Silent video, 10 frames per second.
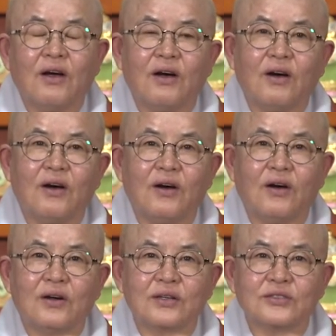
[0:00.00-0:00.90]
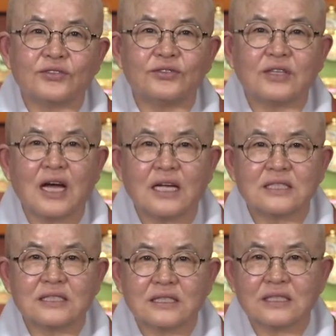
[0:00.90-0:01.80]
어,
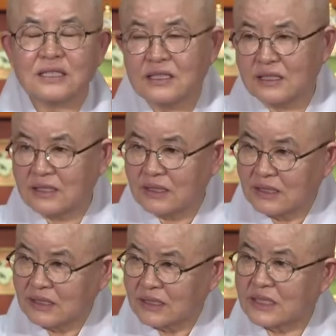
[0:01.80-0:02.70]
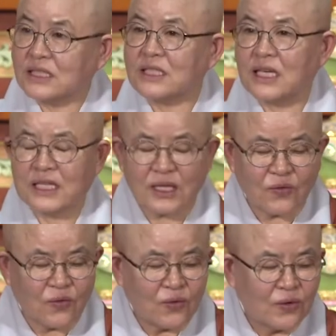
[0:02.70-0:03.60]
출가를 시키게
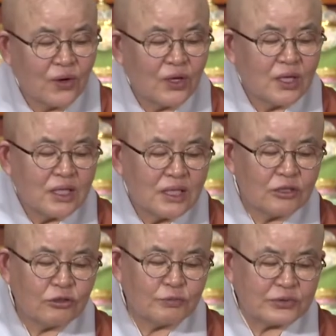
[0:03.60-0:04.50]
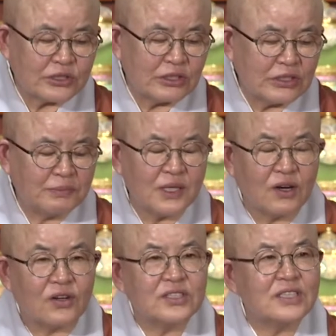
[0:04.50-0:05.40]
되고 이후 부처님이
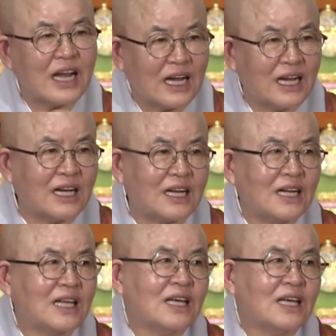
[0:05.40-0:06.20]
어느 날